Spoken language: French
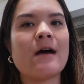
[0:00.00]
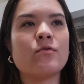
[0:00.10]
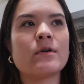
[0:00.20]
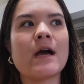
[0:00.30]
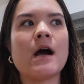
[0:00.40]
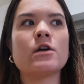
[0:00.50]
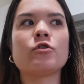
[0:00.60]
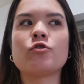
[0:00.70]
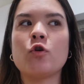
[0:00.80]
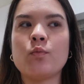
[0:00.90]
avocat
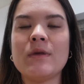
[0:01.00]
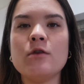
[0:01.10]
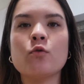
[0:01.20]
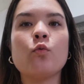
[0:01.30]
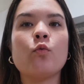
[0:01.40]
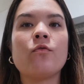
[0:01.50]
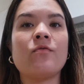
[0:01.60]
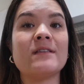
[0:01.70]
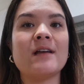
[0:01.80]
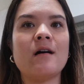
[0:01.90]
champignons
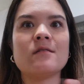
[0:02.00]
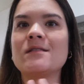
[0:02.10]
feta.